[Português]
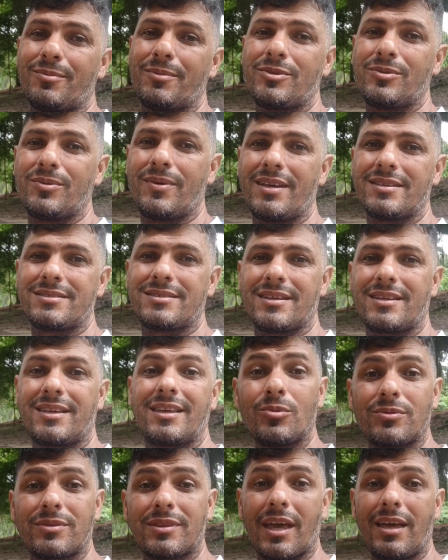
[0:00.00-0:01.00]
Essa é uma doença
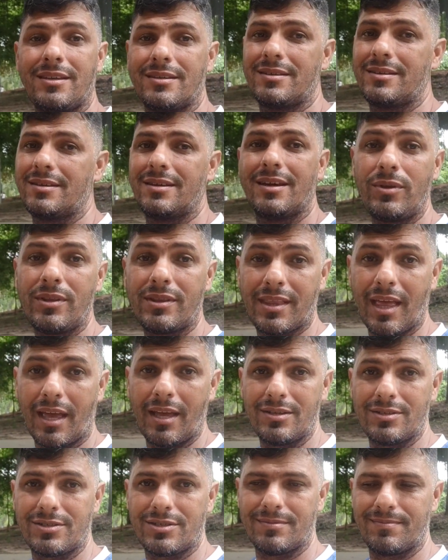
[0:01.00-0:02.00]
quem não tem não
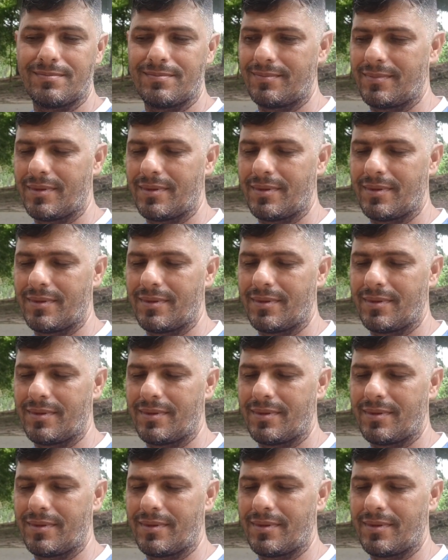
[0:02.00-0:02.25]
entende